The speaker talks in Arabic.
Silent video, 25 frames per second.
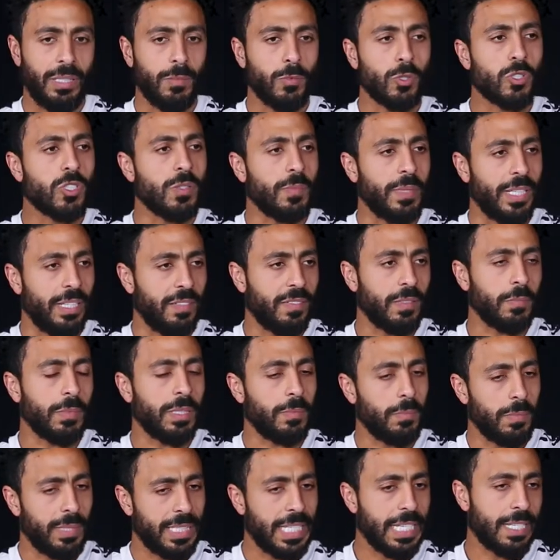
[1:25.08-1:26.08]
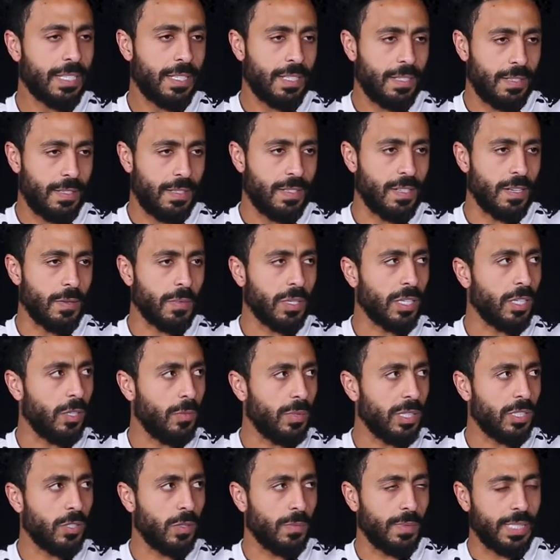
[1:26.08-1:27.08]
الموسم اللي فات من بدايه سيراميكا
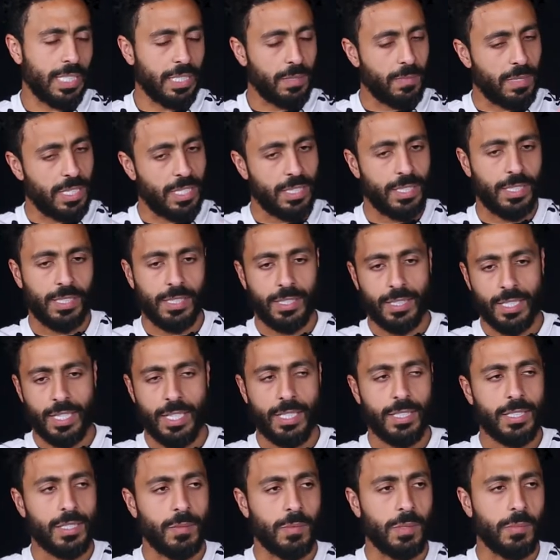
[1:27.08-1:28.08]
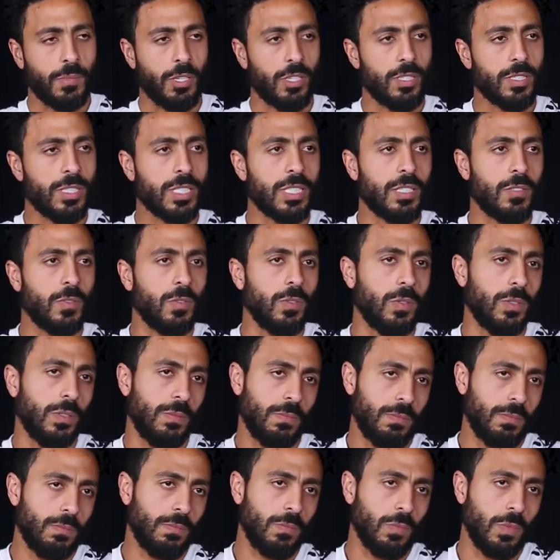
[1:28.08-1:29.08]
كليوباترا من ساعه ما انا انتقلت من مقصه و...
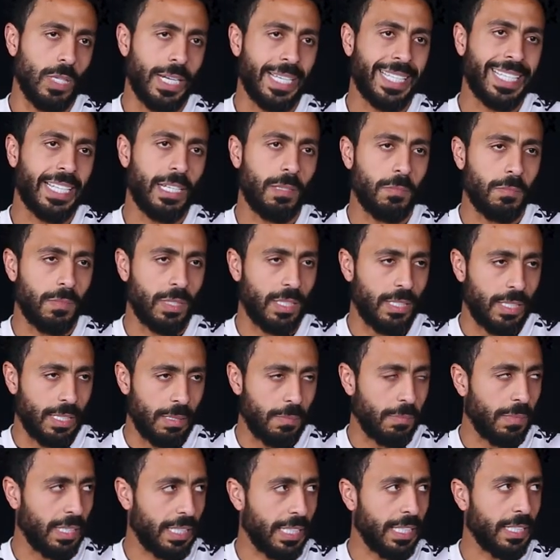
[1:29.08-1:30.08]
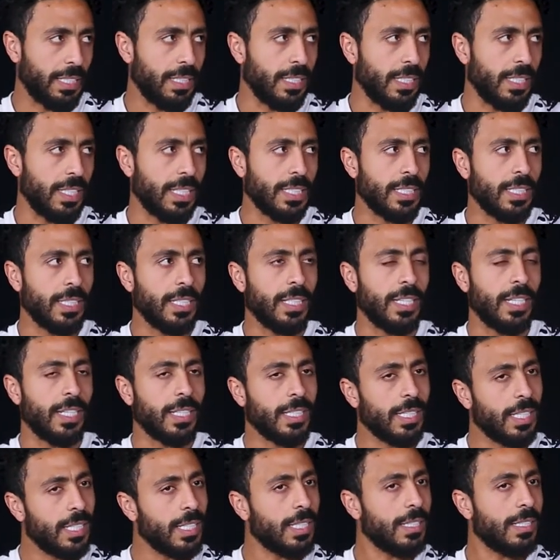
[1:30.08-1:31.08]
وانا لما لما جيت النادي
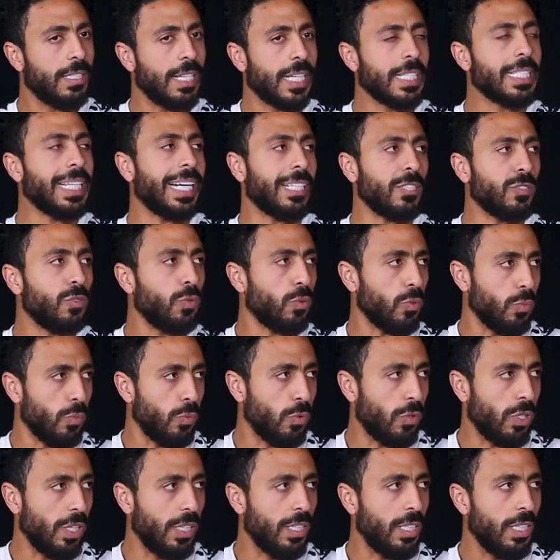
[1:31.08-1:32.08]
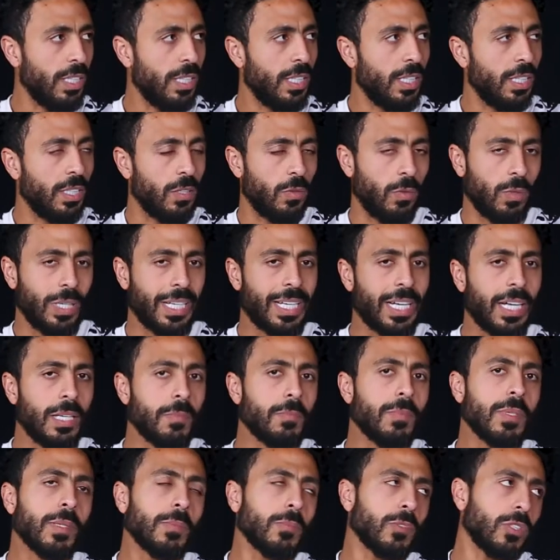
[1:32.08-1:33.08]
لان النادي عنده طموح وانا احب
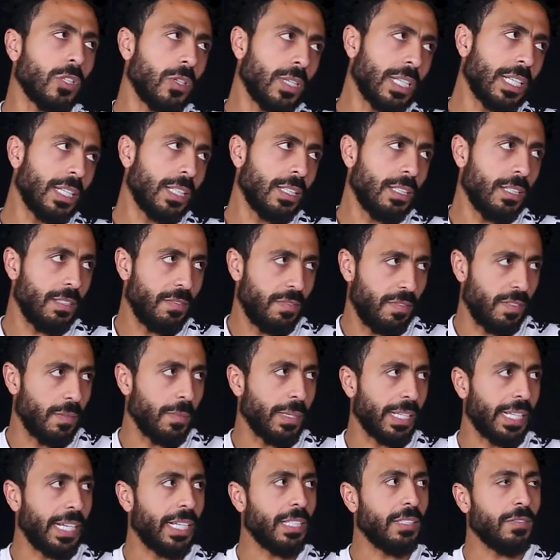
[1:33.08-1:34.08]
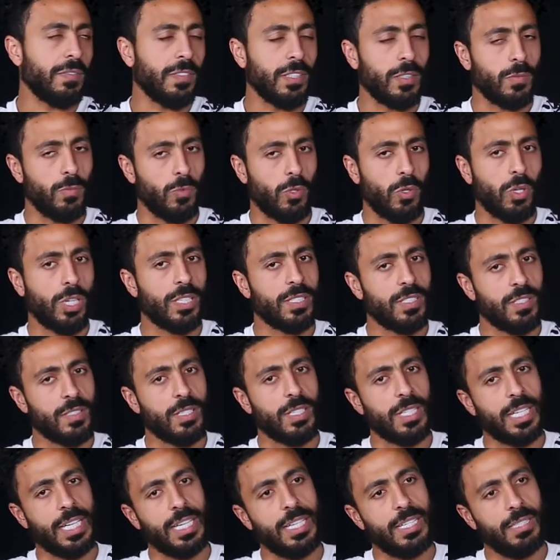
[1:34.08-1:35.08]
ابقى متواجد في مكان فيه طموح خاصه
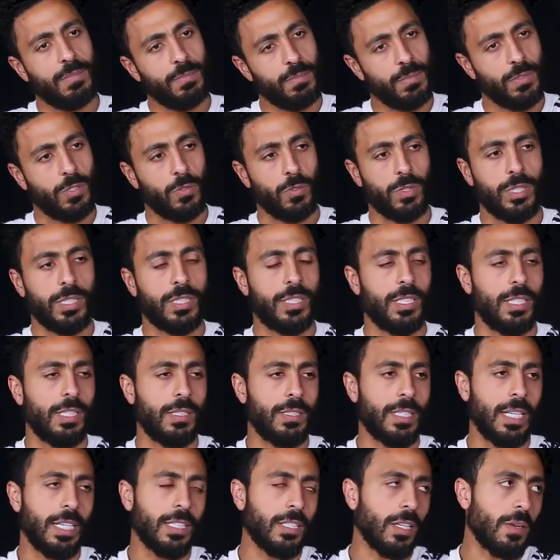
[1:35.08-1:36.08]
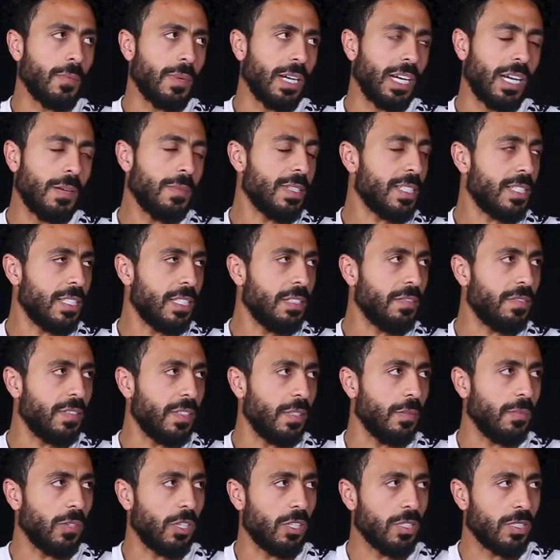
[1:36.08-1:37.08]
ان انا كنت 3 4 5 سنين في
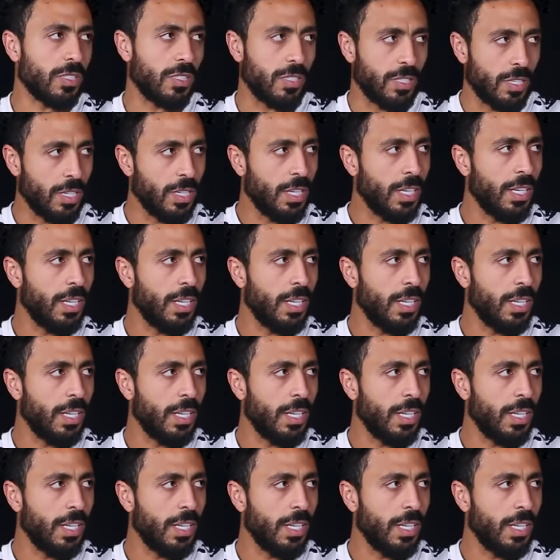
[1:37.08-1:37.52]
المقصه